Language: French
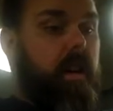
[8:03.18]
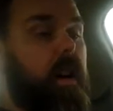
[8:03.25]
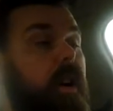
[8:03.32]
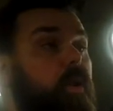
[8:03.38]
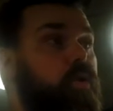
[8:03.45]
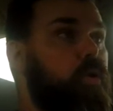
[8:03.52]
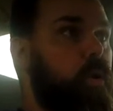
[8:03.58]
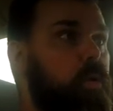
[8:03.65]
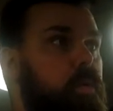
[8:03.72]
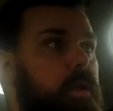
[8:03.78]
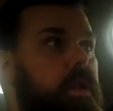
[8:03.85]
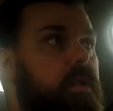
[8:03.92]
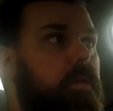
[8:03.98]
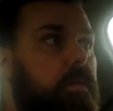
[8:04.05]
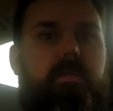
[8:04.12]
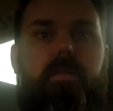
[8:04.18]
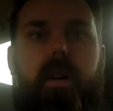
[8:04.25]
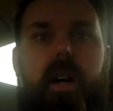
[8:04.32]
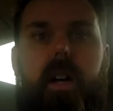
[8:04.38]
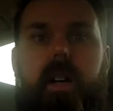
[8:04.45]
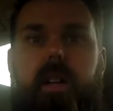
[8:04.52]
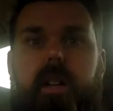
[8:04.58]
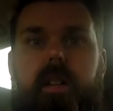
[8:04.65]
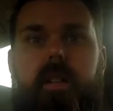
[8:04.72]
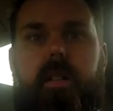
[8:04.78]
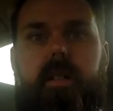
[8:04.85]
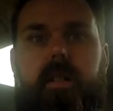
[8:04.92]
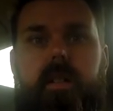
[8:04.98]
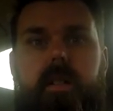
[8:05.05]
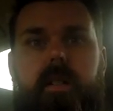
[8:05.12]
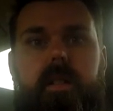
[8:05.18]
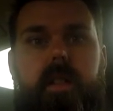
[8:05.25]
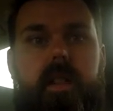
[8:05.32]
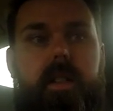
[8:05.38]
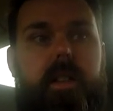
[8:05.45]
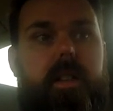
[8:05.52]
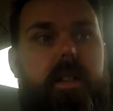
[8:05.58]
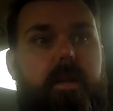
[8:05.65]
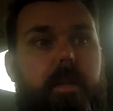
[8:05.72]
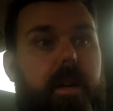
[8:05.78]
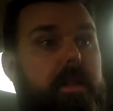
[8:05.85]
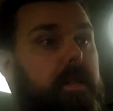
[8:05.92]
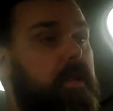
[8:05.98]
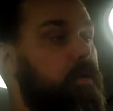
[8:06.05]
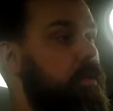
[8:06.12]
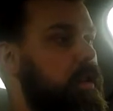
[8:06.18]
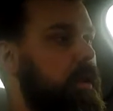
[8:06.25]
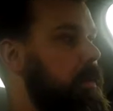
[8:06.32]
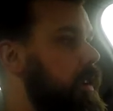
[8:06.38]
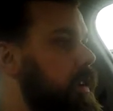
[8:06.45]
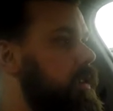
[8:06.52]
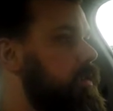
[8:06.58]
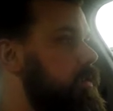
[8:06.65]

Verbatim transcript: Et là, aujourd'hui, ben, qu'est-ce qui s'est passé Je sais pas.